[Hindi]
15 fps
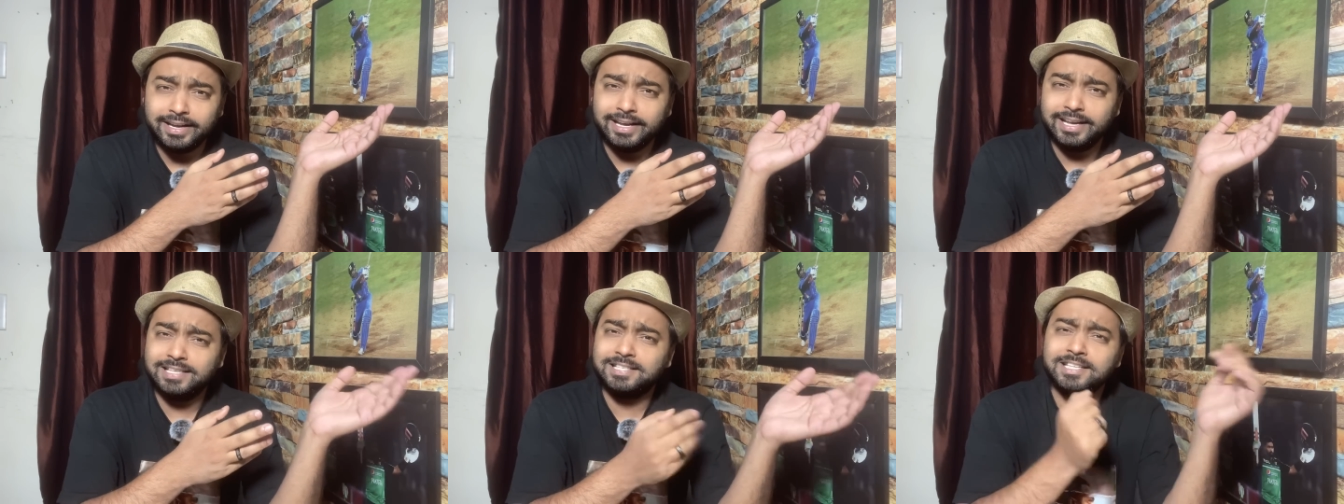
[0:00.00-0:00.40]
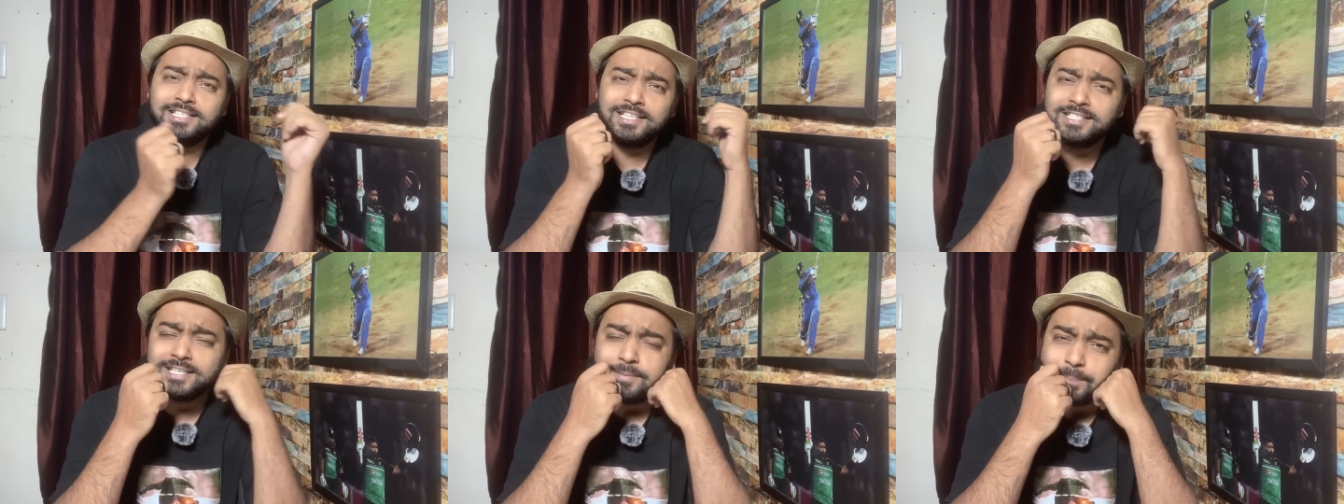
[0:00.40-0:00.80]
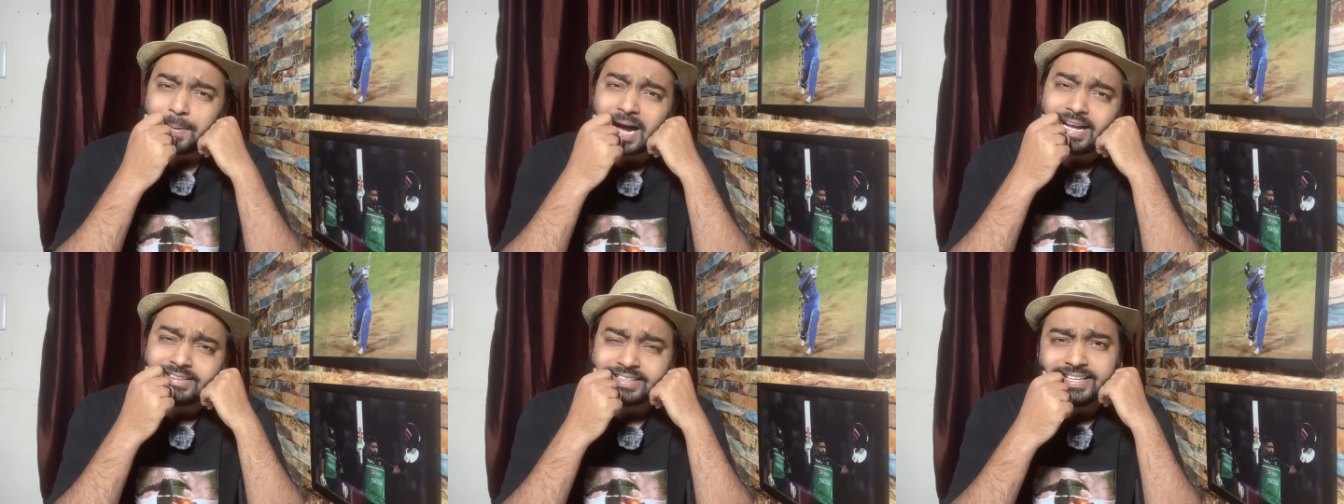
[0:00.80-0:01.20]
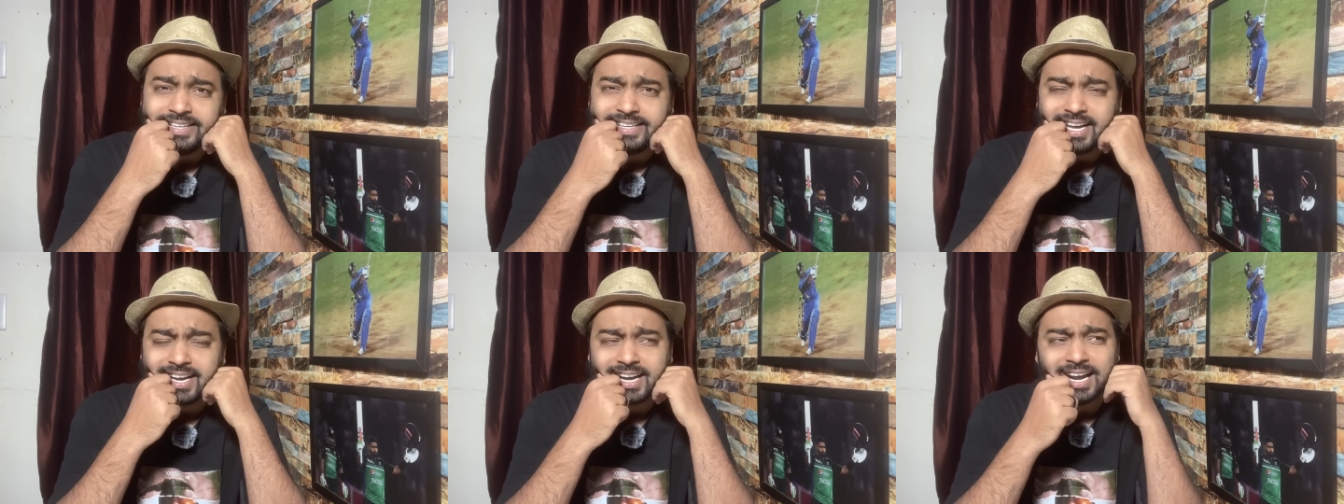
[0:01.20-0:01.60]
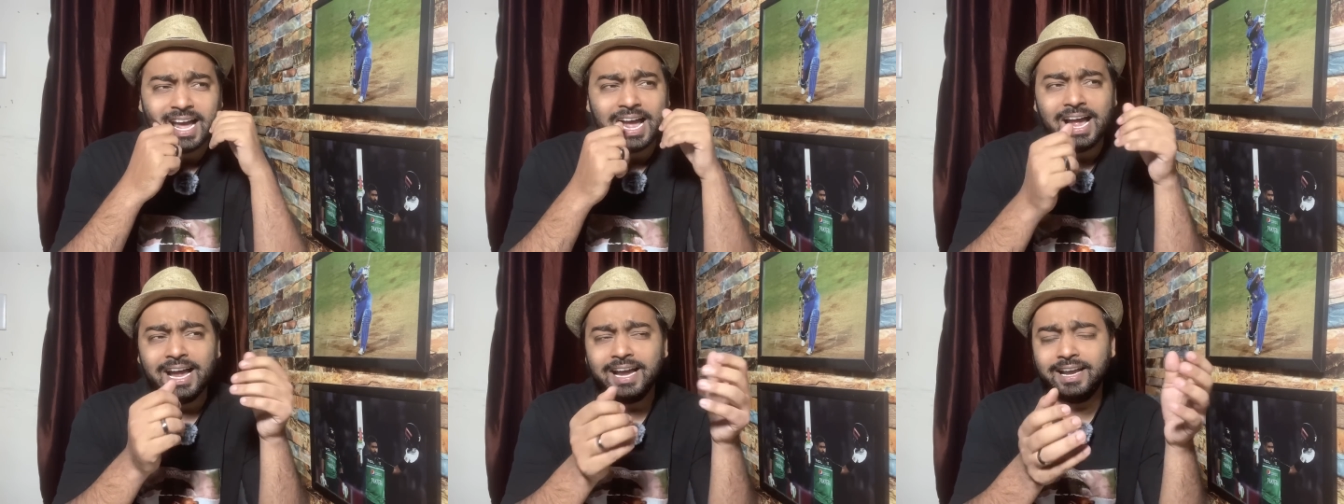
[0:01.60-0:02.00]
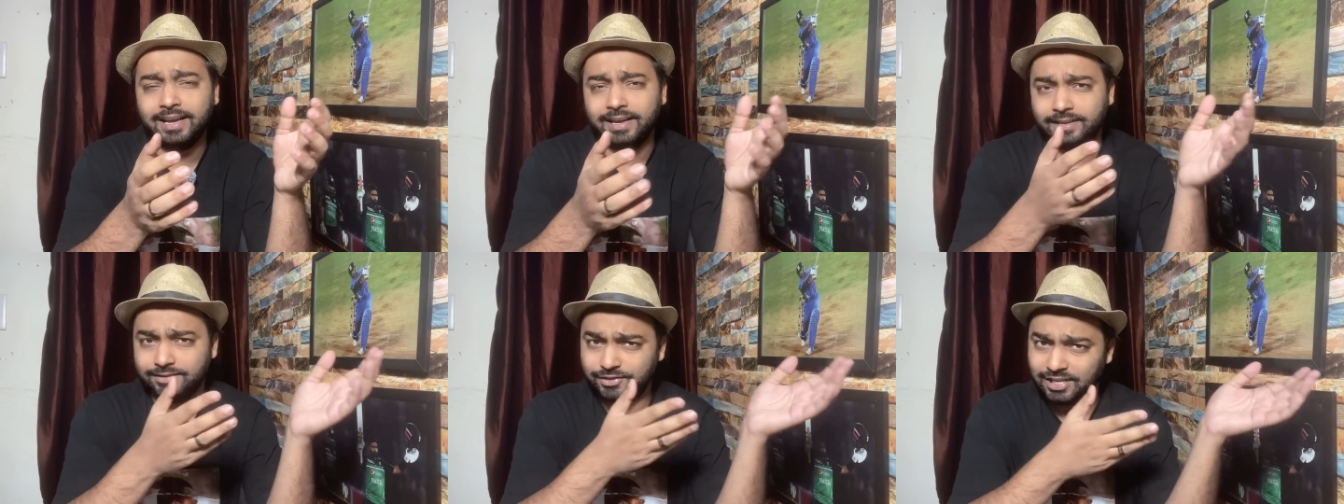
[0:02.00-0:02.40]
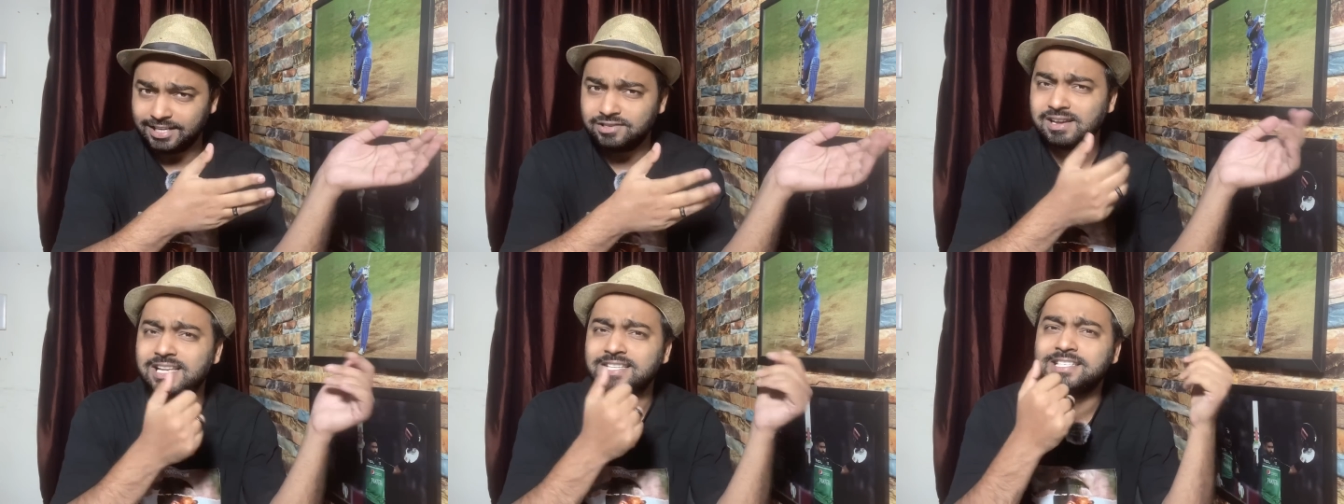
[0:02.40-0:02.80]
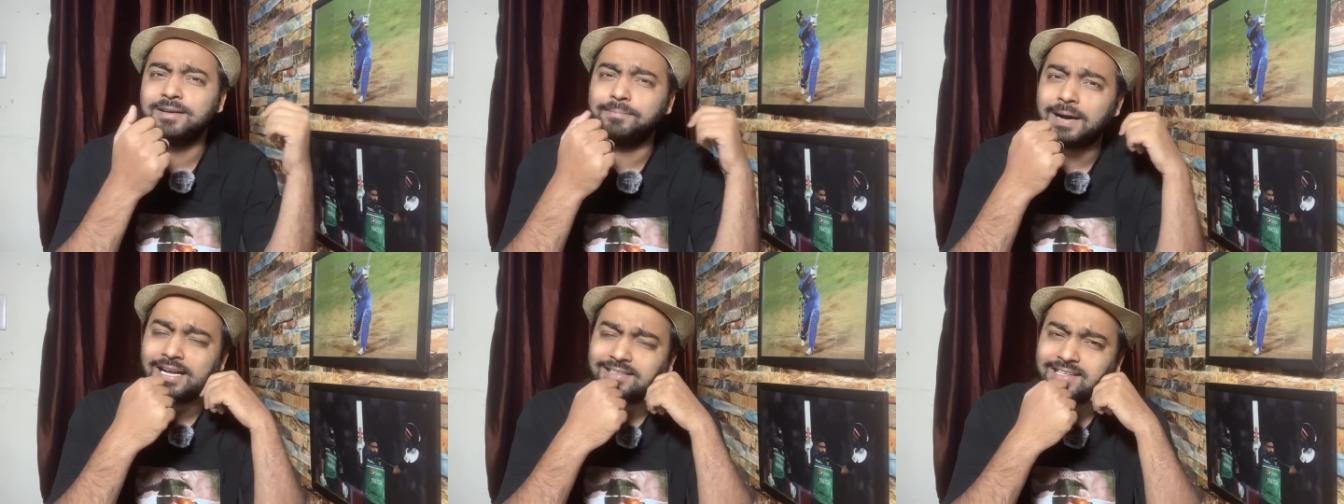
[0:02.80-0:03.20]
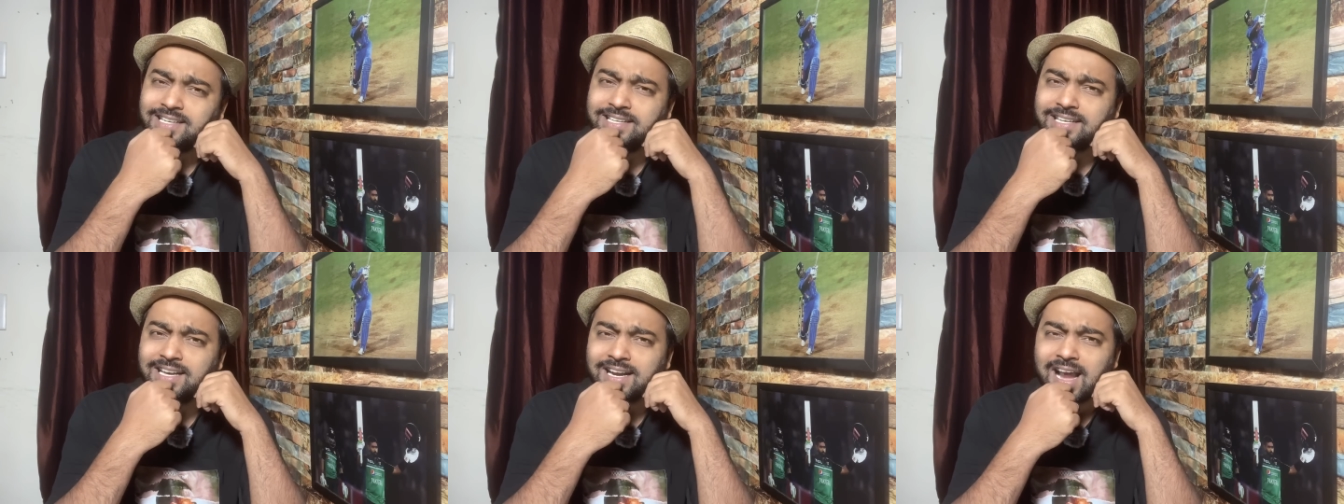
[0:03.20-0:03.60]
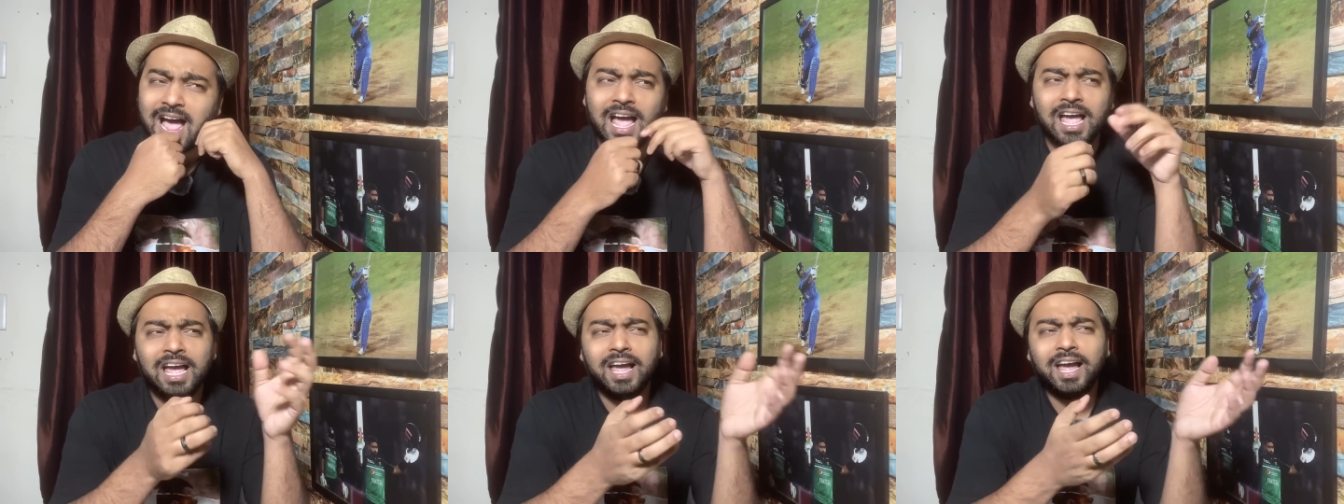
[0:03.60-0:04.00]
एसीसी से बात नहीं कर रहा है जय शाह से बात नहीं कर रहा